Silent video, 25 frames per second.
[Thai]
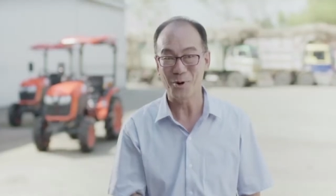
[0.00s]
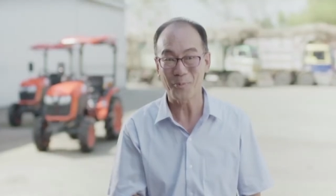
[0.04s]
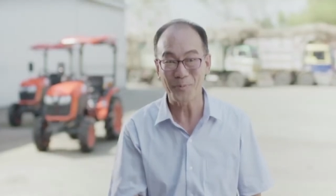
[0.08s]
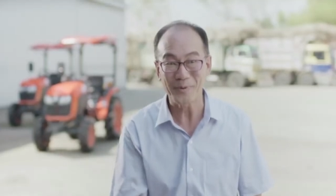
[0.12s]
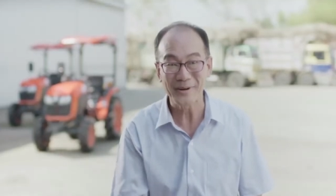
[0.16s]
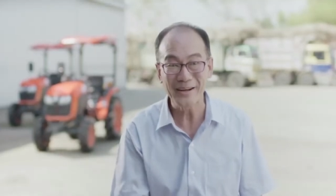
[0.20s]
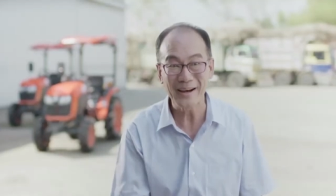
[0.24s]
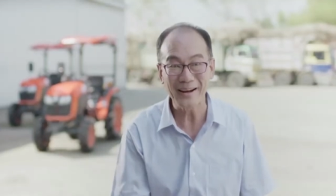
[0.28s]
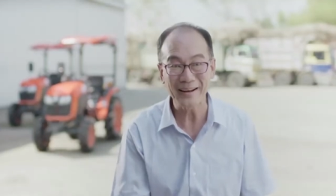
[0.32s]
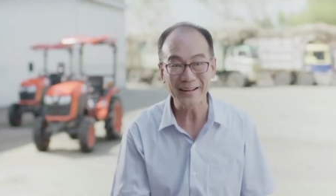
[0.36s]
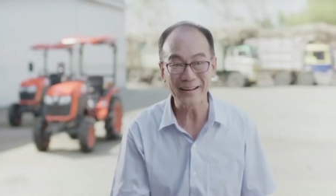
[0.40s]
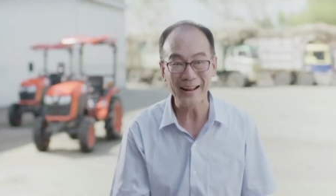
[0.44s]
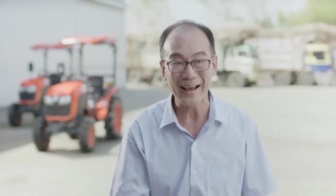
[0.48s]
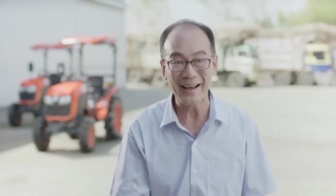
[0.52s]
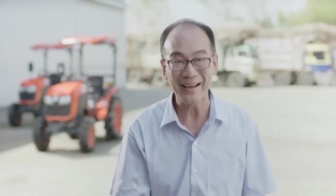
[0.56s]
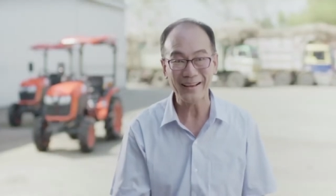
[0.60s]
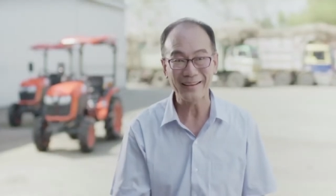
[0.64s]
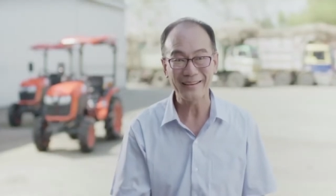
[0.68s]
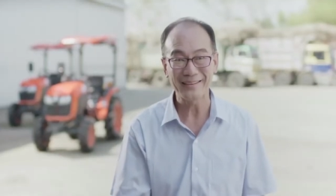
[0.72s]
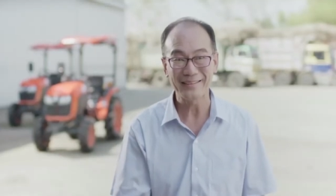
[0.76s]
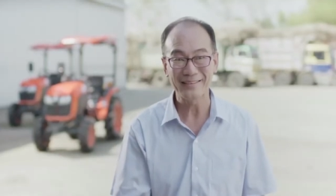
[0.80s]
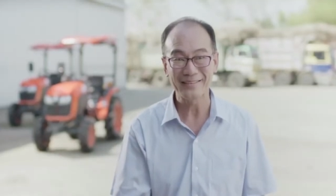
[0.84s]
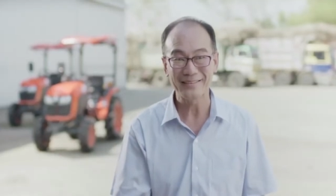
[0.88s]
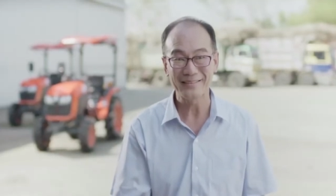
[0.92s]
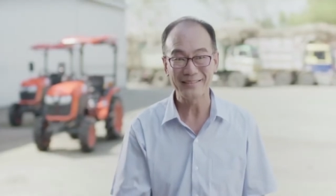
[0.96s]
ครบเครื่องเลยนะ
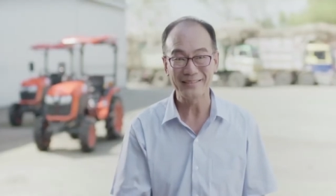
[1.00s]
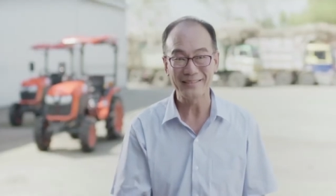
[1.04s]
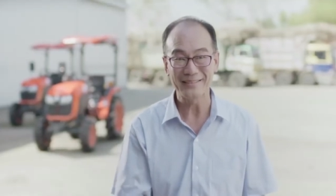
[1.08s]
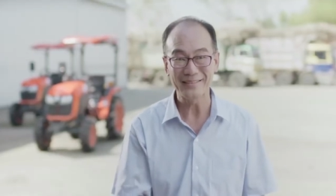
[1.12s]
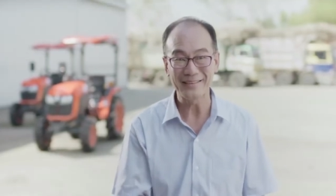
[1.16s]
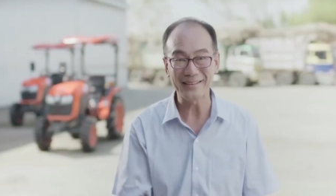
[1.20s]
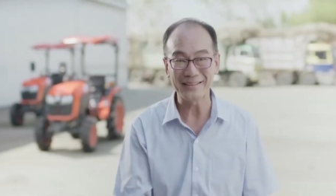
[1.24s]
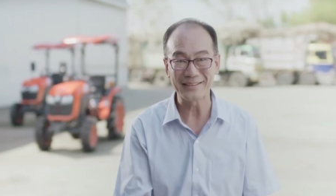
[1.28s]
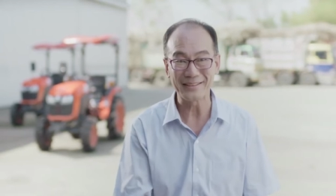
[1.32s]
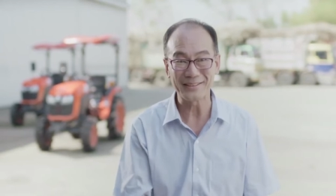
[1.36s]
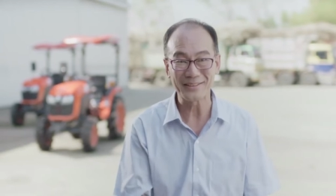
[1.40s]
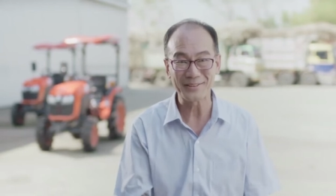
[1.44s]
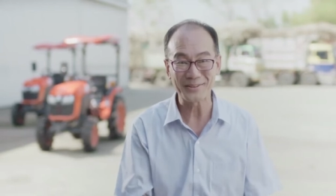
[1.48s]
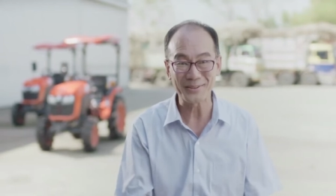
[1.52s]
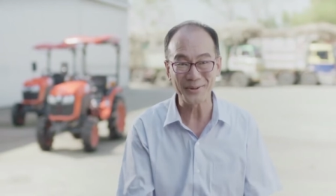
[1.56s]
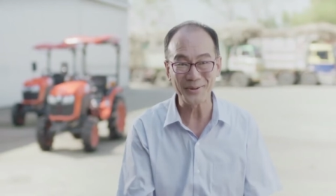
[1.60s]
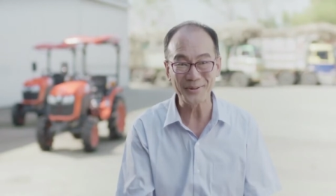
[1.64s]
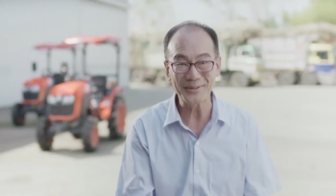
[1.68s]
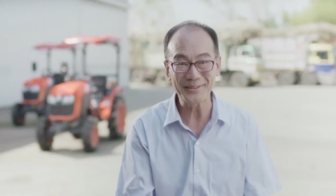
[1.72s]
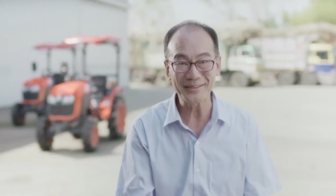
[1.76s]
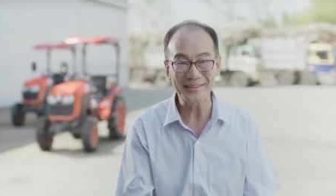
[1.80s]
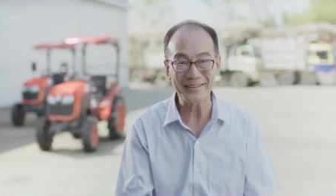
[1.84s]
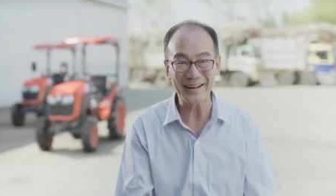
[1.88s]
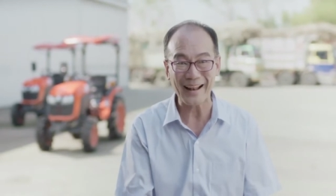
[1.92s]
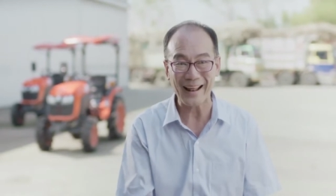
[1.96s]
อึดท
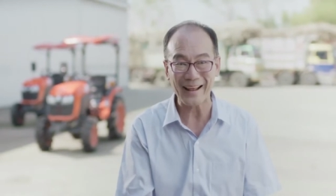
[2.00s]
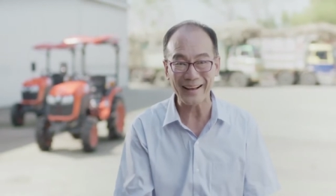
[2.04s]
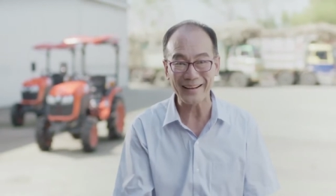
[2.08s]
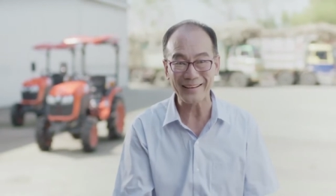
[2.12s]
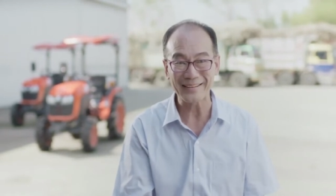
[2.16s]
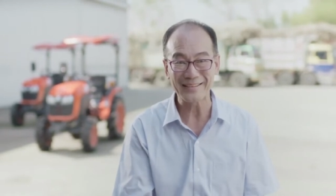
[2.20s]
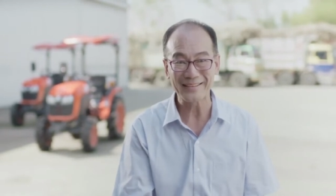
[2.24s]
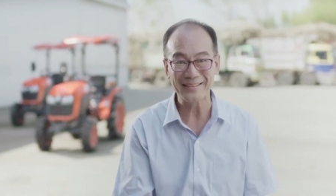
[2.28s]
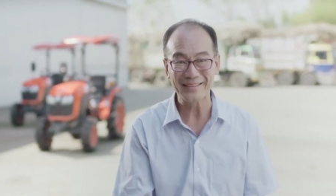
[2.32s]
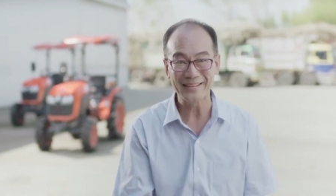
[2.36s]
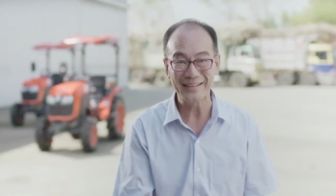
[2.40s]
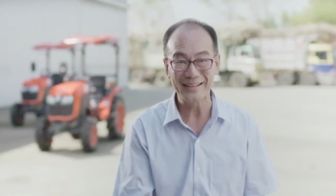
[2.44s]
นแกร่ง